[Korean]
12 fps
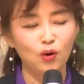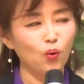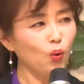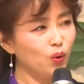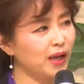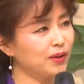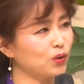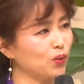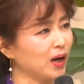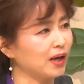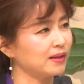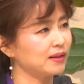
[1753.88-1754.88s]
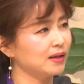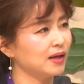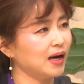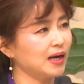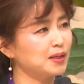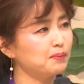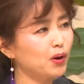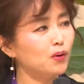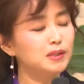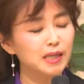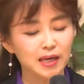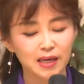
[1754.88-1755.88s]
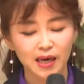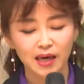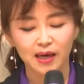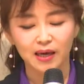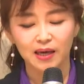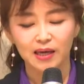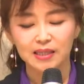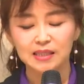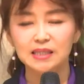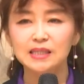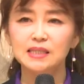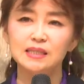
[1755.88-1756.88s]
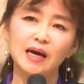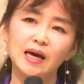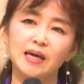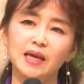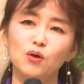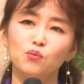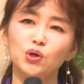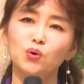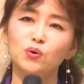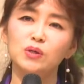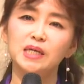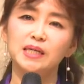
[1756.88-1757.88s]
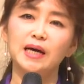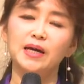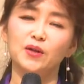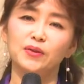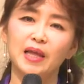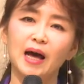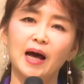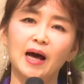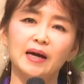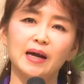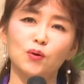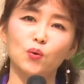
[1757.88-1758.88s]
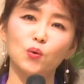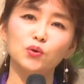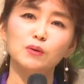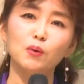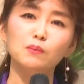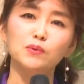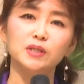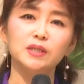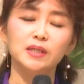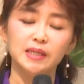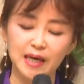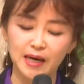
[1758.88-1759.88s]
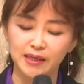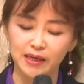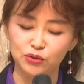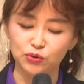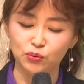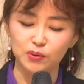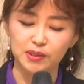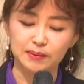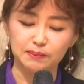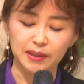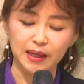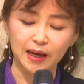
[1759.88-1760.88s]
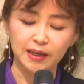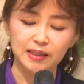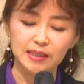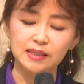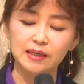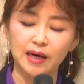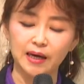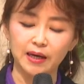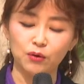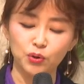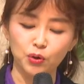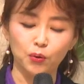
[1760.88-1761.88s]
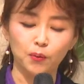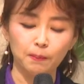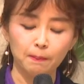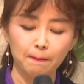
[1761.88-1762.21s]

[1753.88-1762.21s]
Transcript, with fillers: 오랫동안 아니 평생에 이스라엘의 위로를 기다렸다라고 오늘 본문은 이야기해주고 있습니다. 이스라엘의 위로.